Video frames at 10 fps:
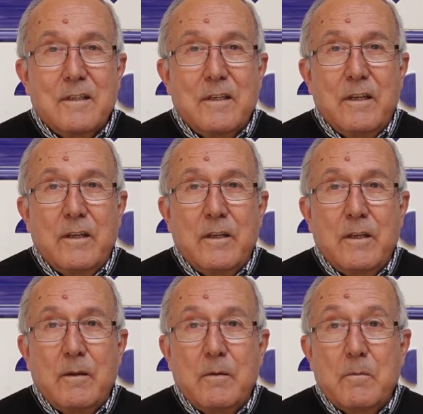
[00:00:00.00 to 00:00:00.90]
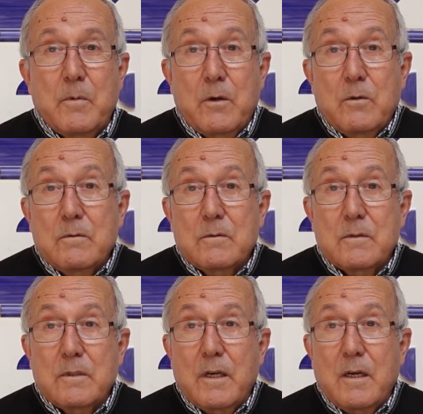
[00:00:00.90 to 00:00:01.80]
Y bueno,
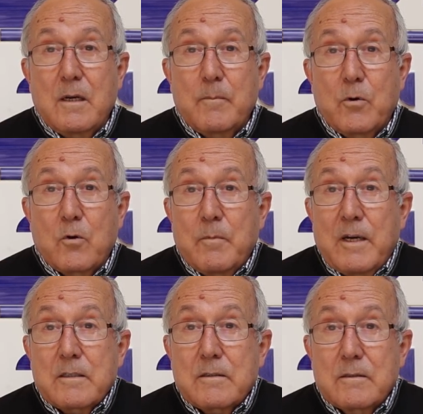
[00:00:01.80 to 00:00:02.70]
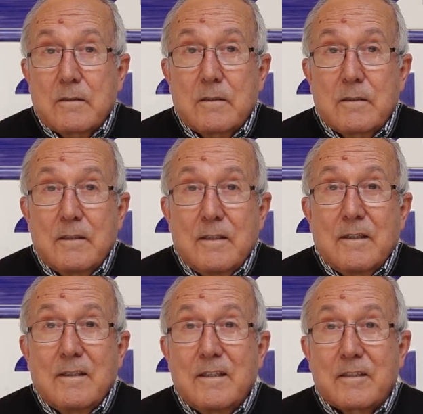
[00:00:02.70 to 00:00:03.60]
ya poco más. Eh,